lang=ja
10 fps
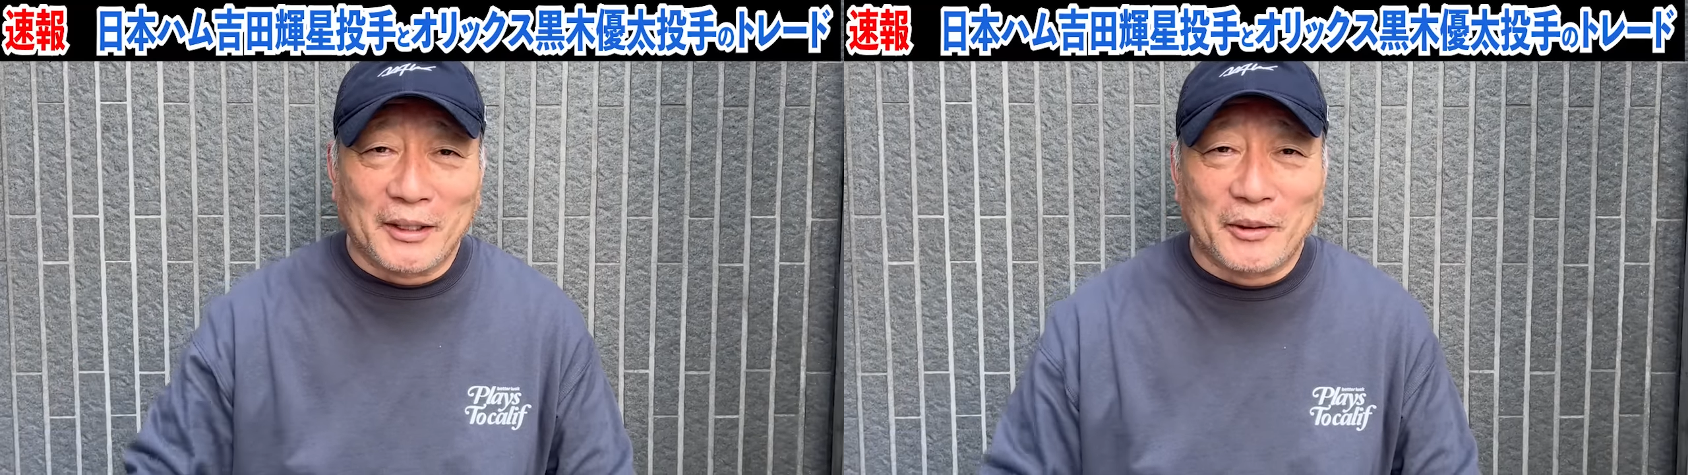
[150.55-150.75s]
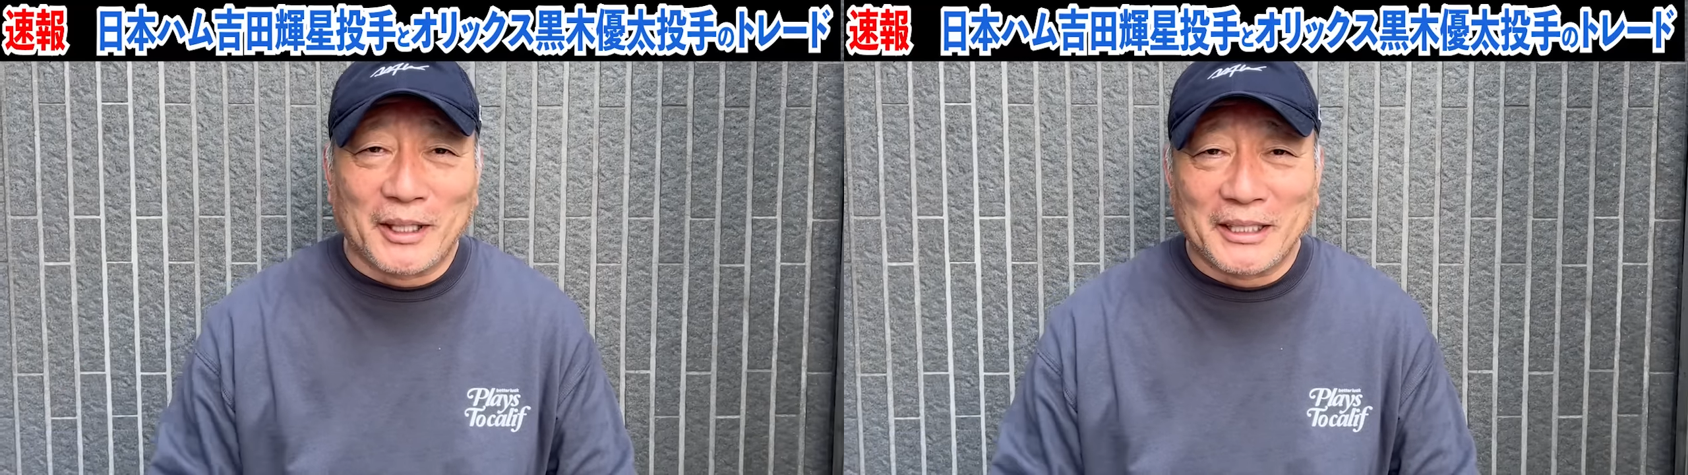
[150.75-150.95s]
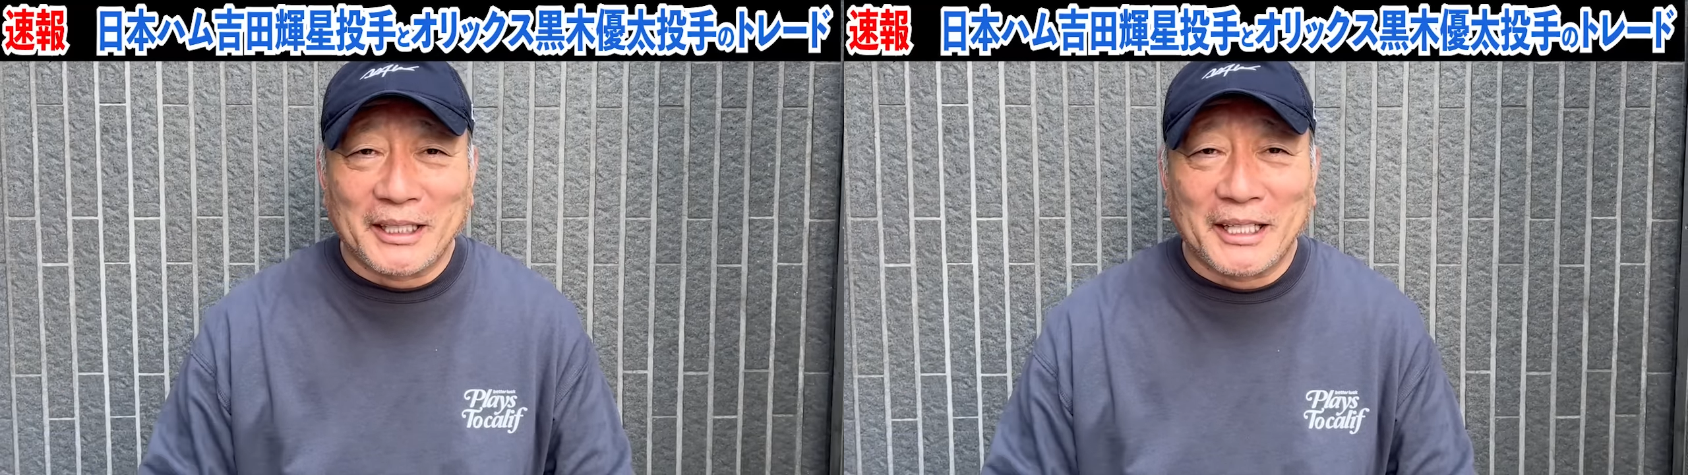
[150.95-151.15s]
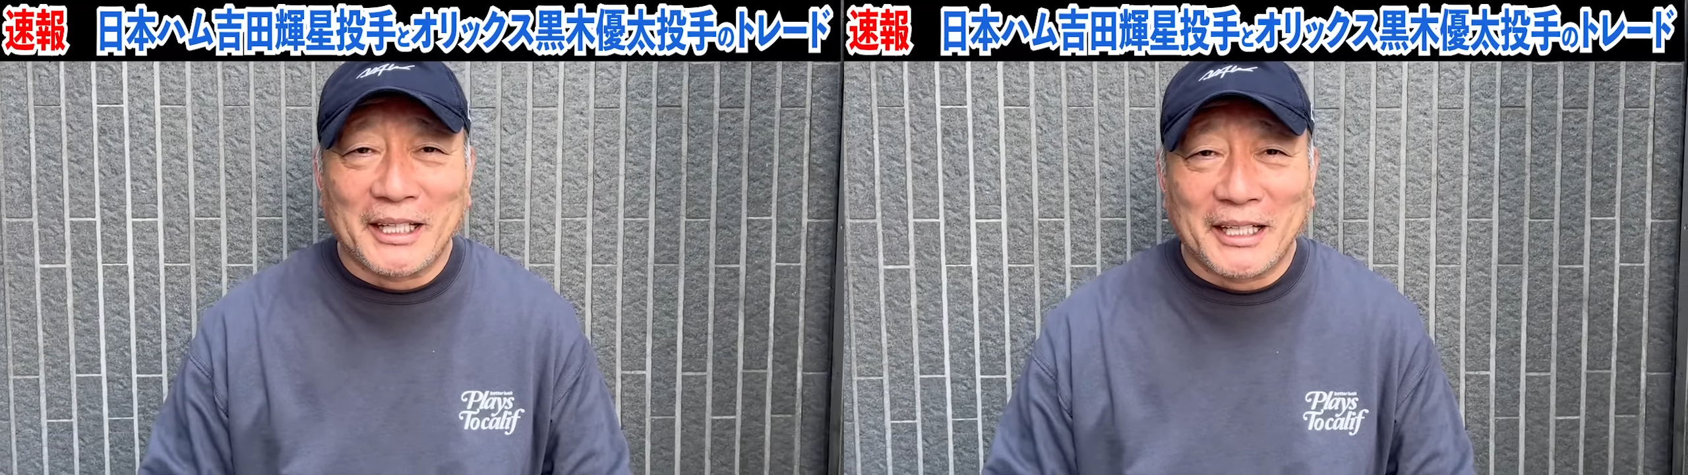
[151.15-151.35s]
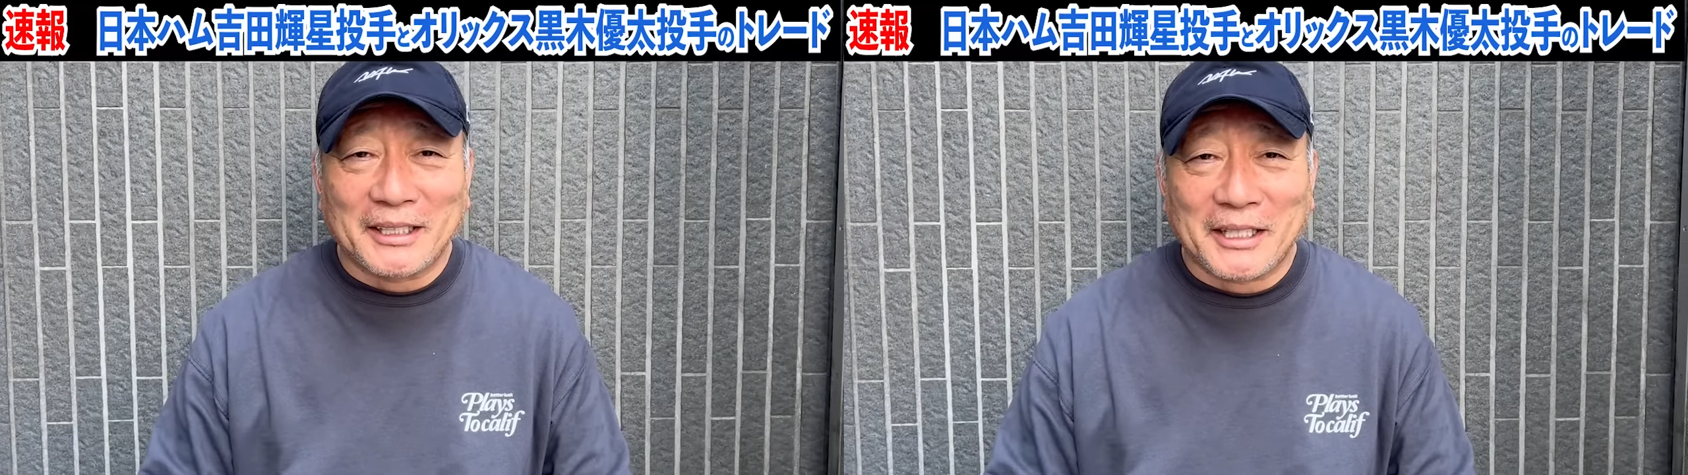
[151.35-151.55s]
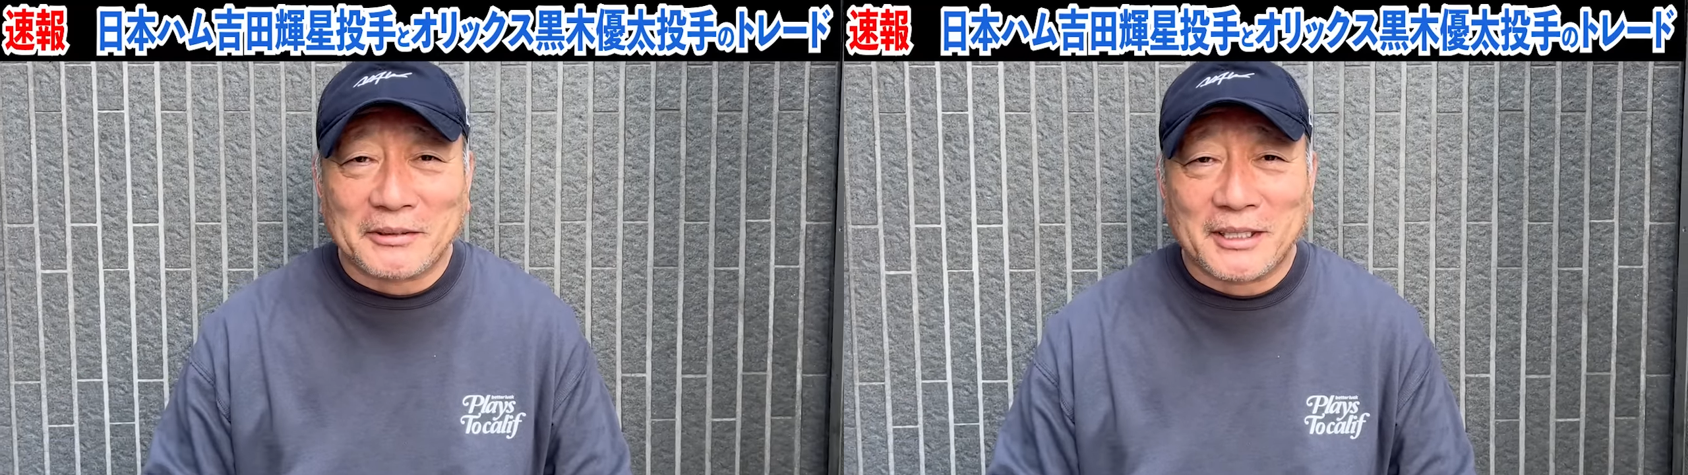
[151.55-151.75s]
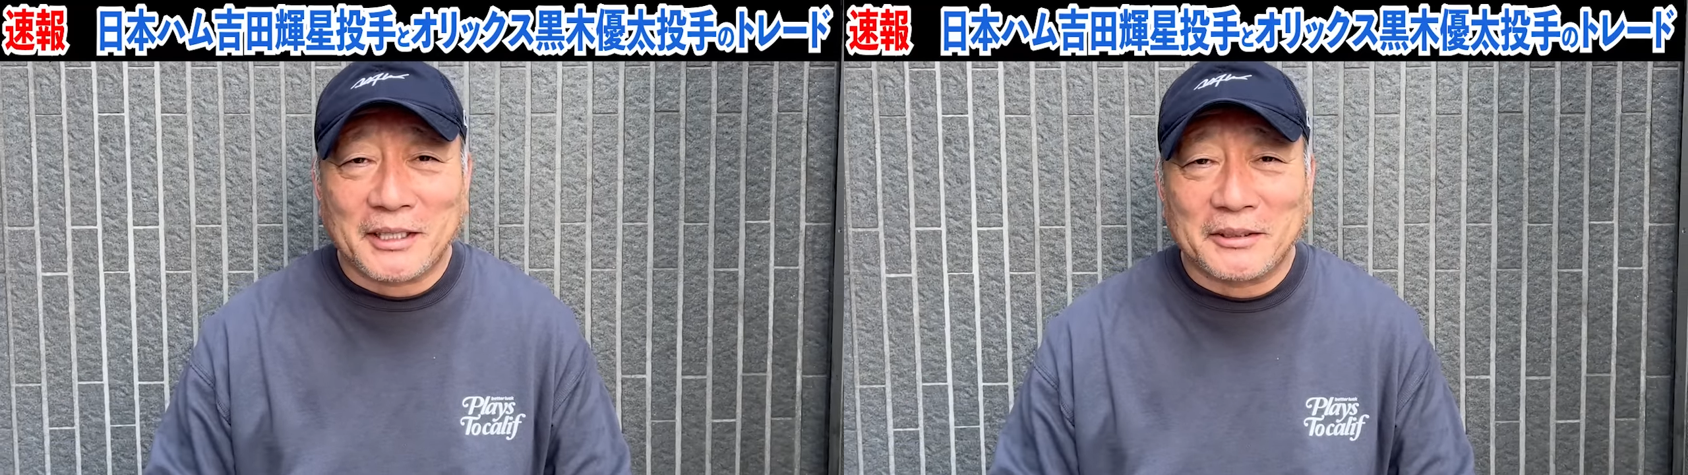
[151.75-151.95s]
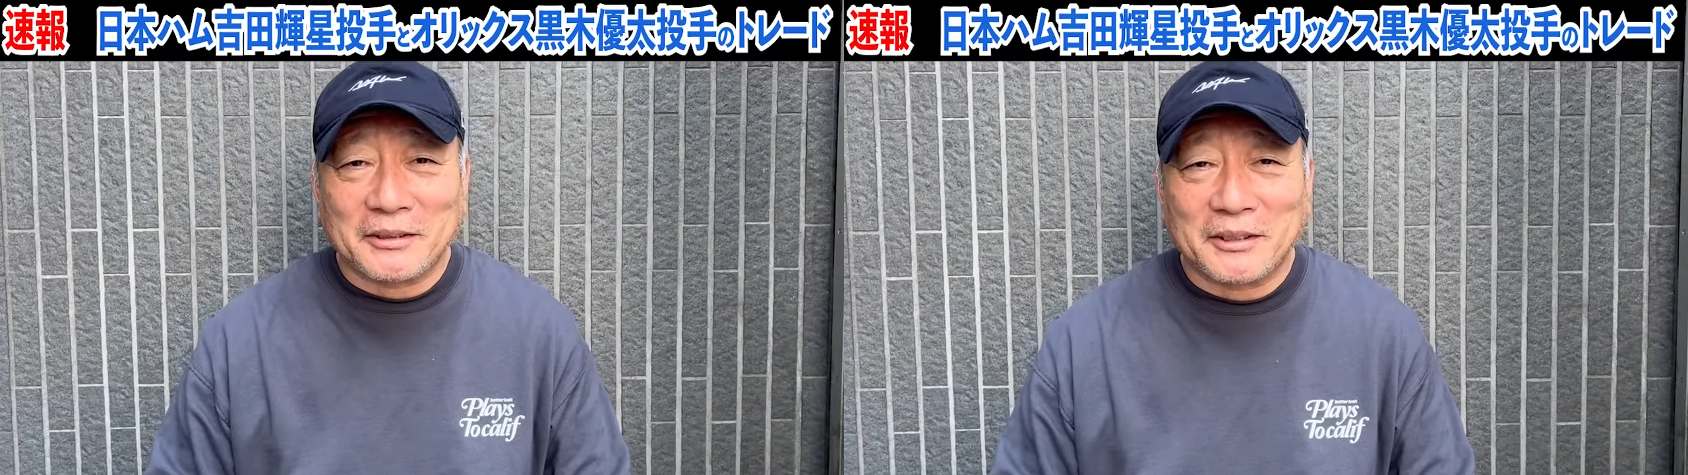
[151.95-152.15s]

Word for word: いような人間がたくさんいる。